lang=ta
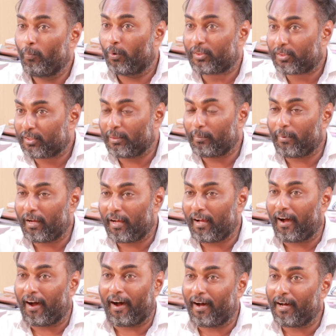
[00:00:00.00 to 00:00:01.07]
மொத்தமாக
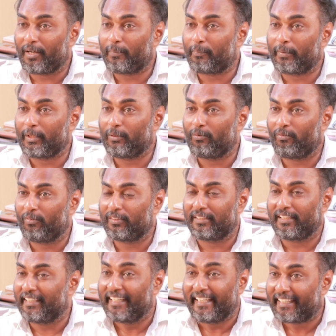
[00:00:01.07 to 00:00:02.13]
ஆறு பிரிவும்
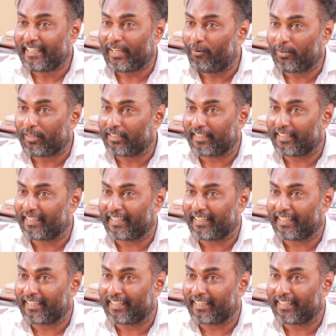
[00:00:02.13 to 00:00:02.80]
வந்து நீக்கி அவங்க